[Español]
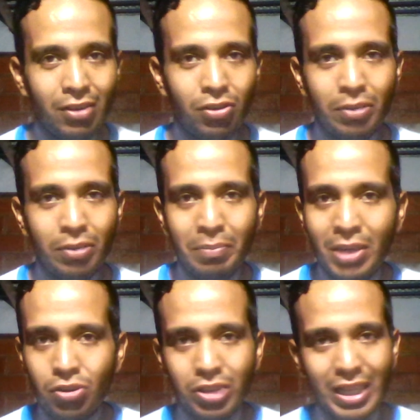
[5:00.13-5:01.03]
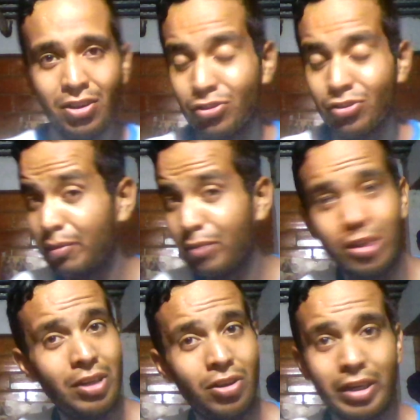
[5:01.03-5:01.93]
no es mi contenido, yo sé que mi
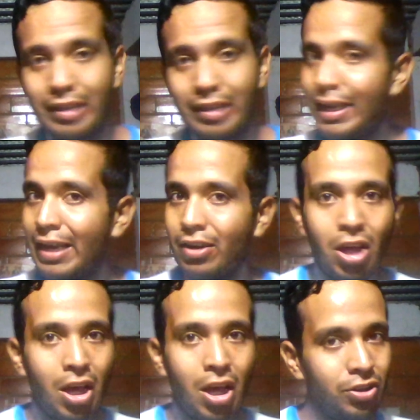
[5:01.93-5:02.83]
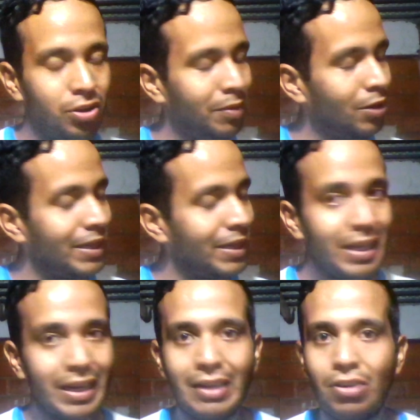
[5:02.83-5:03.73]
contenido es cristiano, Dios me lo
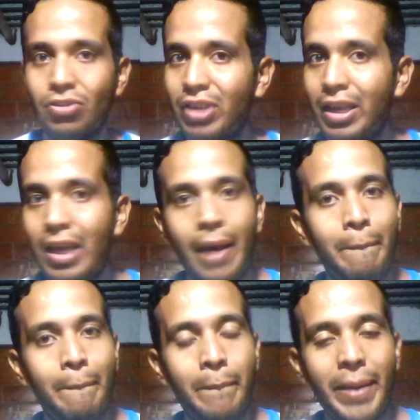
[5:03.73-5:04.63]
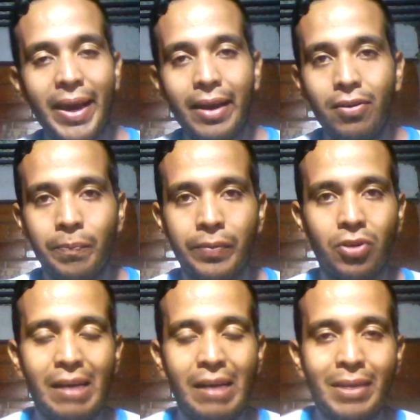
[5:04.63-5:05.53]
bendiga, lo sé, pero, o
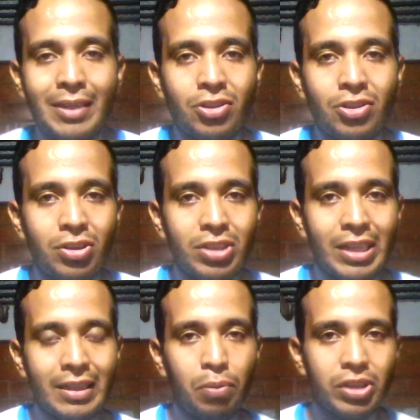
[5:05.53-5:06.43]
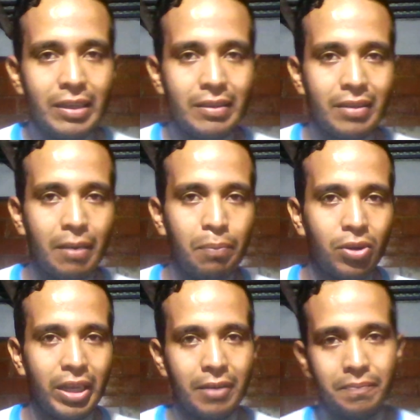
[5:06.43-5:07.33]
sea, me entró tanta impotencia
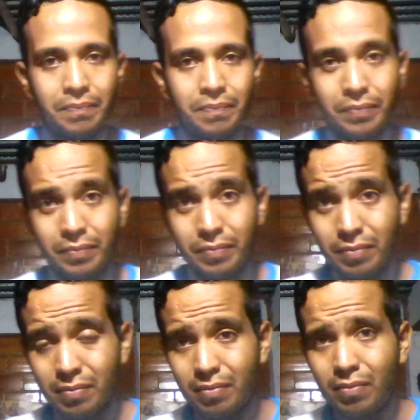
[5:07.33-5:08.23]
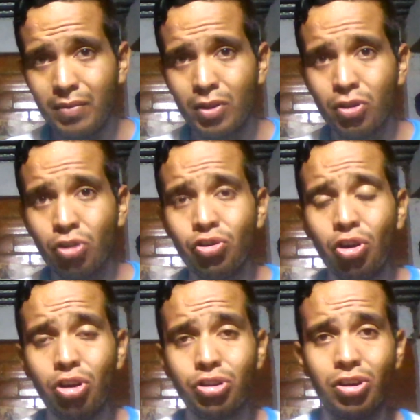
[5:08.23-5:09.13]
porque
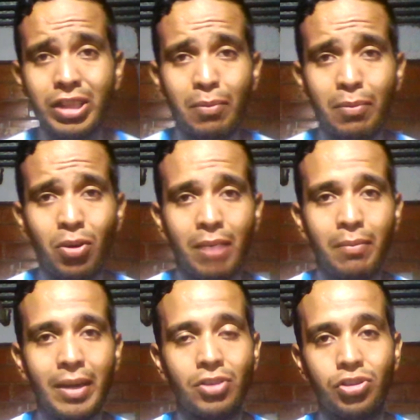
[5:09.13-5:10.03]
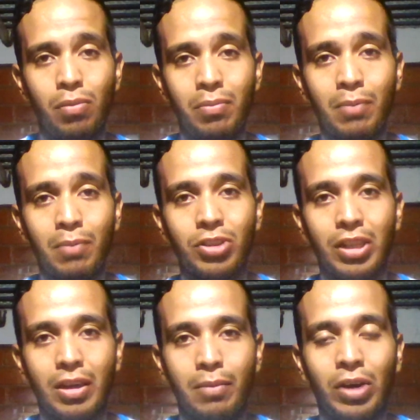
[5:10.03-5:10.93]
nosotros nos tenemos que amar a nosotros mismos,
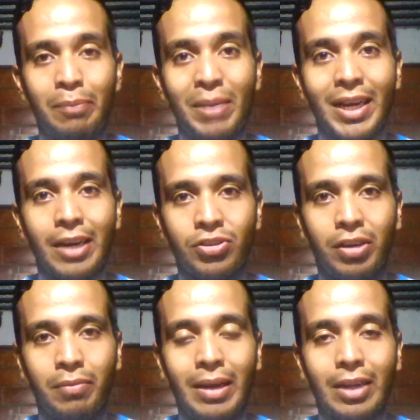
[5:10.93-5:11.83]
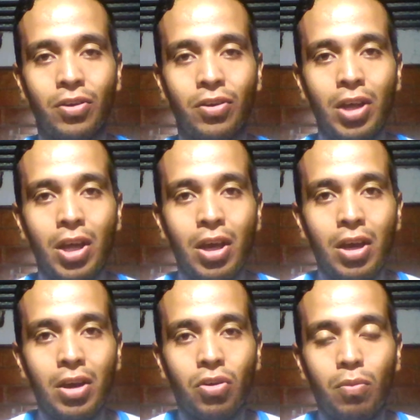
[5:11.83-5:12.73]
tenemos que amar a nuestros hermanos
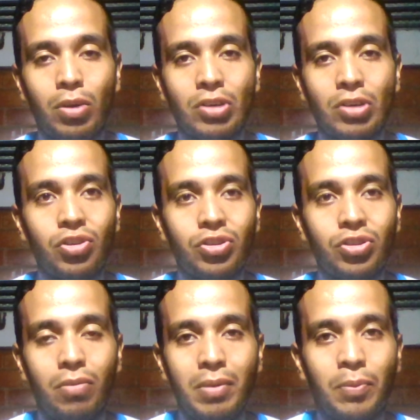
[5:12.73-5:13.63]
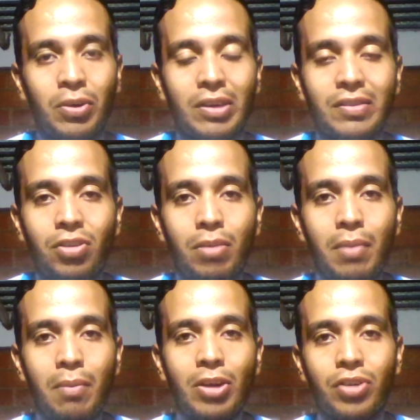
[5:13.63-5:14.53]
como a nosotros mismos, porque si no
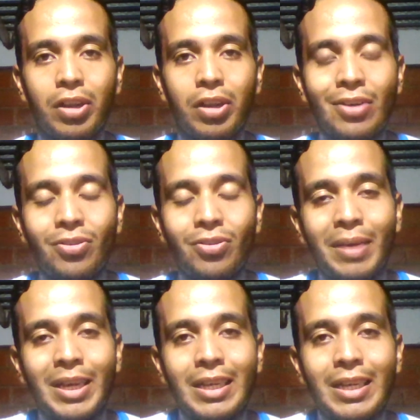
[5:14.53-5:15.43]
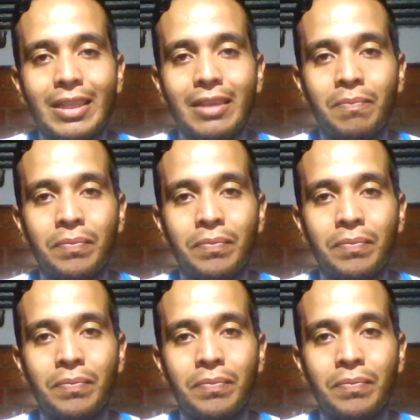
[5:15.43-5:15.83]
amamos a nuestros hermanos, imagínate